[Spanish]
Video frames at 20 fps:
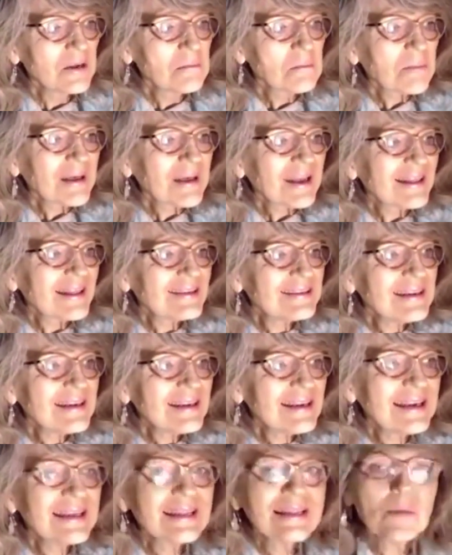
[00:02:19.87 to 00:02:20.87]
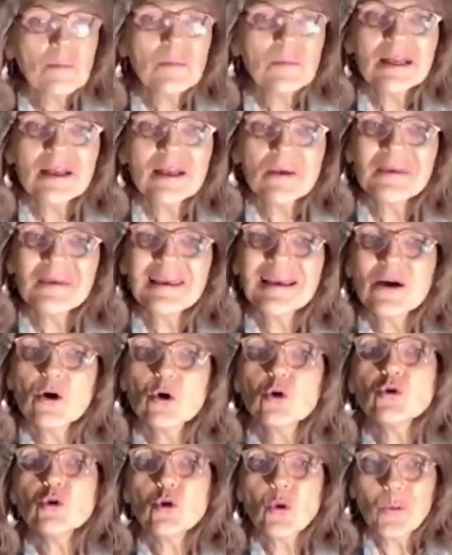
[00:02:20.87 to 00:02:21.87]
para decirles que también había
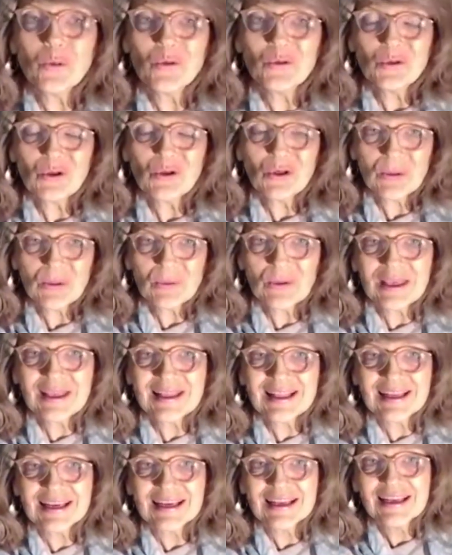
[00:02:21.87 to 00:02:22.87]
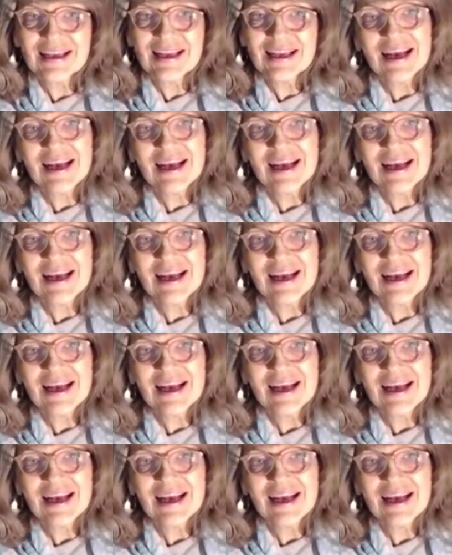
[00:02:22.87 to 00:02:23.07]
otros puntos de vista